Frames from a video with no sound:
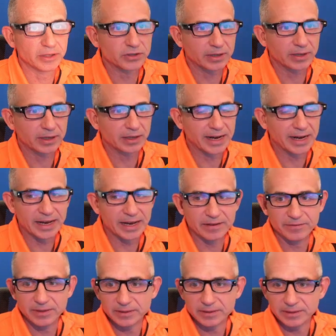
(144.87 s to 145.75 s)

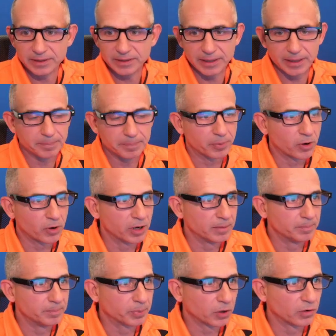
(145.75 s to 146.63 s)
Live e poi
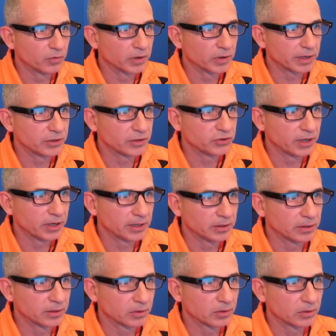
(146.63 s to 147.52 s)
provo a
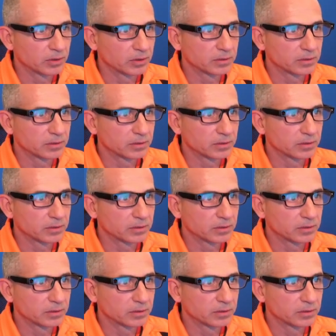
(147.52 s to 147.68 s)
riaccenderlo,